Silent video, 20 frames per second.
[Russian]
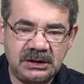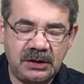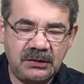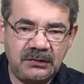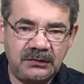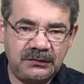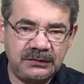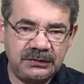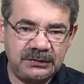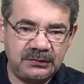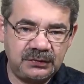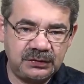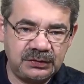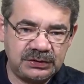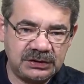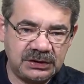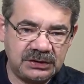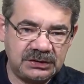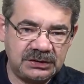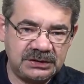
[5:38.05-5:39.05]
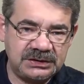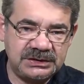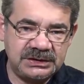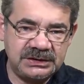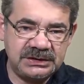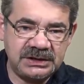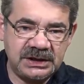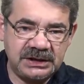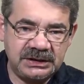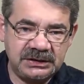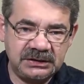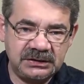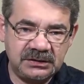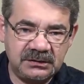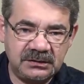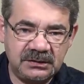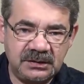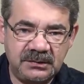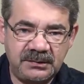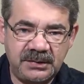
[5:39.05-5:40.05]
какого-нибудь Сидякина,